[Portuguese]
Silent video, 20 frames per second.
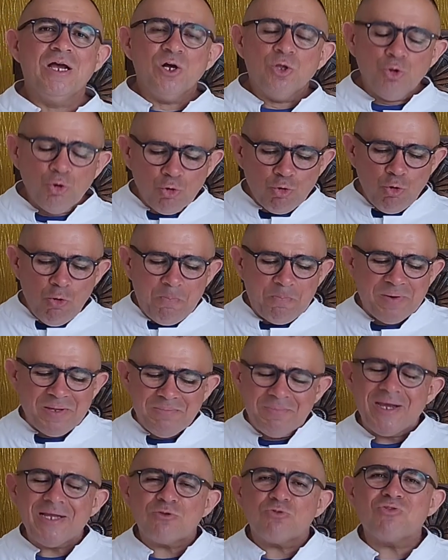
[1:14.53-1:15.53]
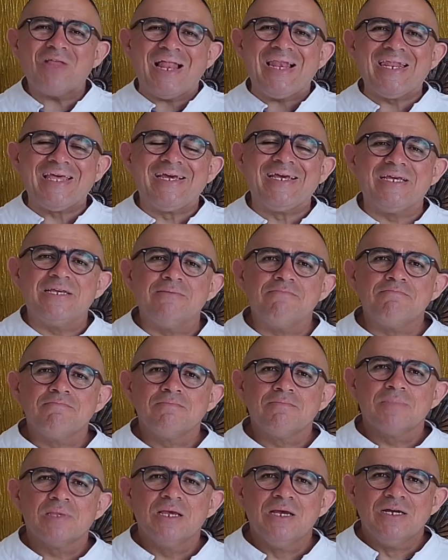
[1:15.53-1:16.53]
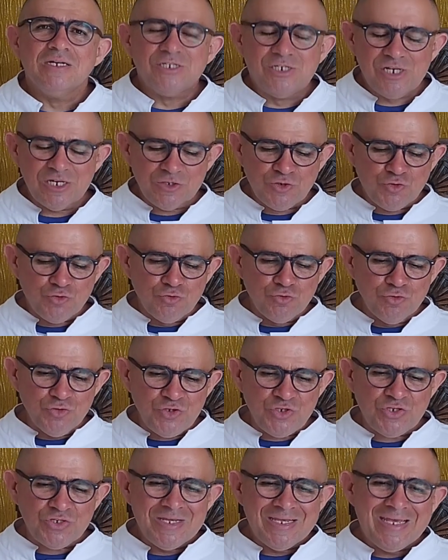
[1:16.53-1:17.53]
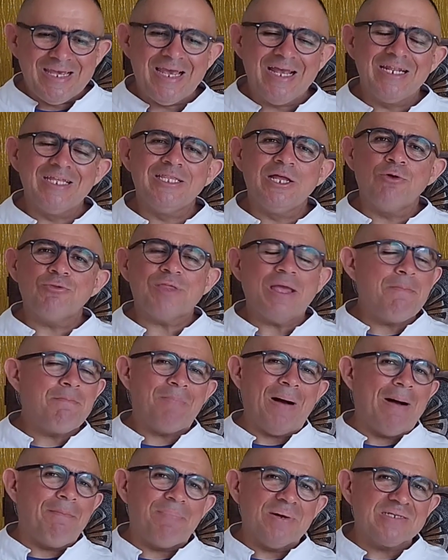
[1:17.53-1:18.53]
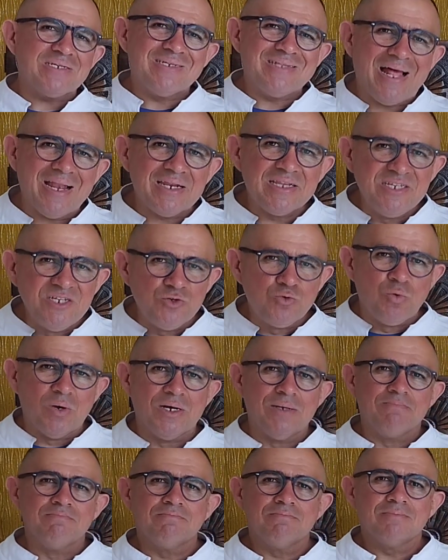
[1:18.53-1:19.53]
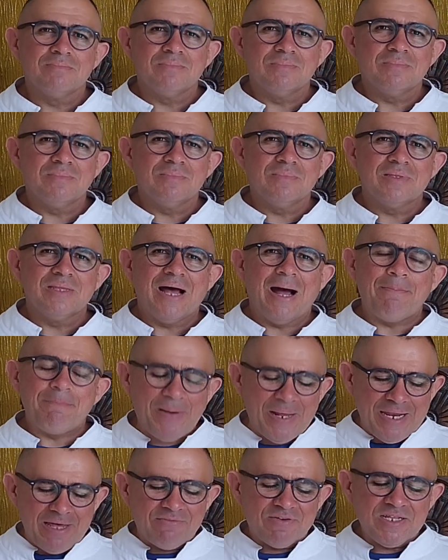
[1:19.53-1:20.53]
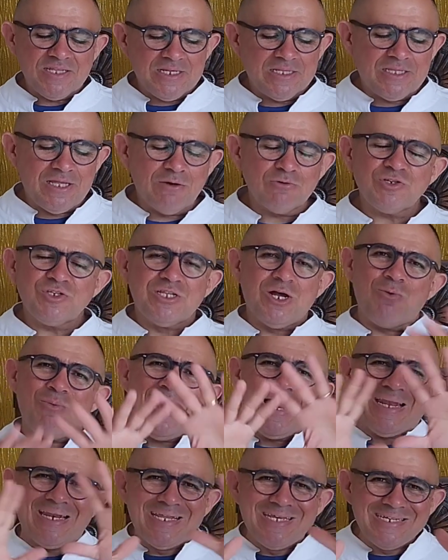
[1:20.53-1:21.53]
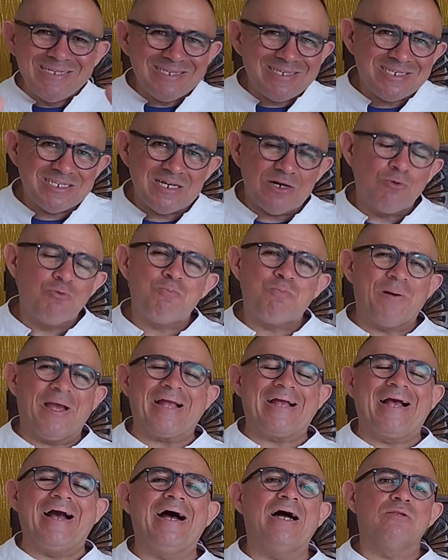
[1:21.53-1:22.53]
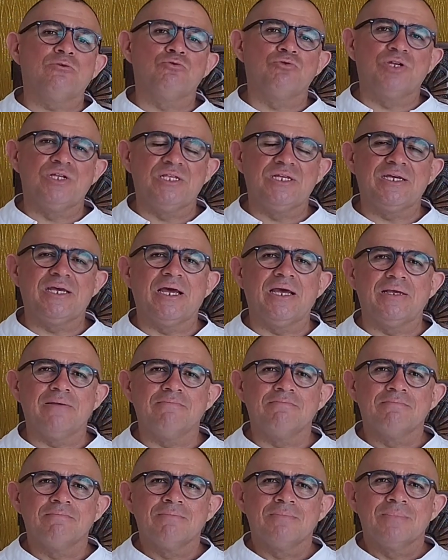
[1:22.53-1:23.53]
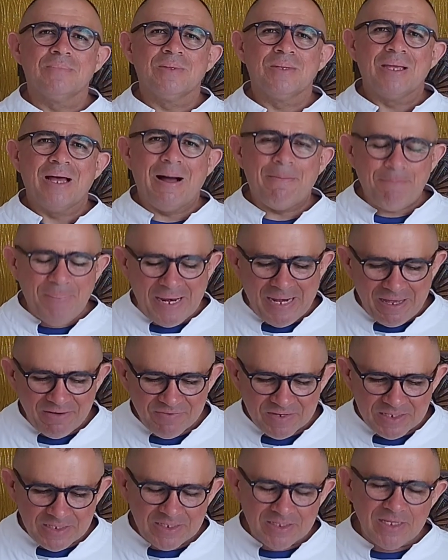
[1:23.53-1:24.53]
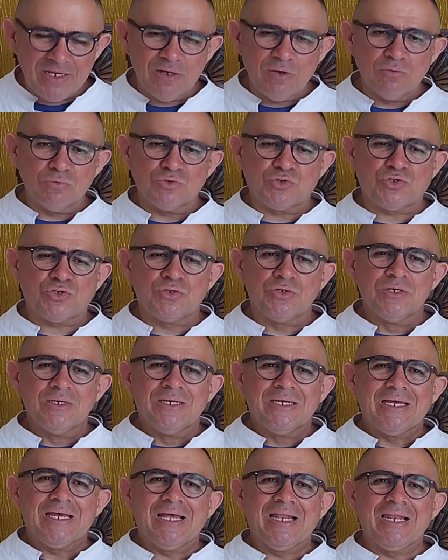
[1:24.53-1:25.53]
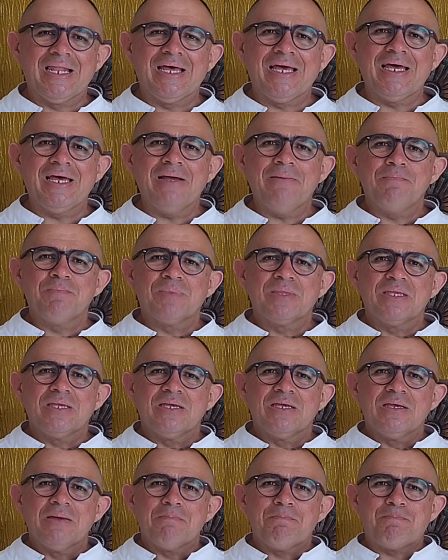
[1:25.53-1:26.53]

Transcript: No cumprimento da lei, Jesus ele não tem papas na língua. A palavra de Deus não alisa o pecado de ninguém. A palavra de Deus, ela é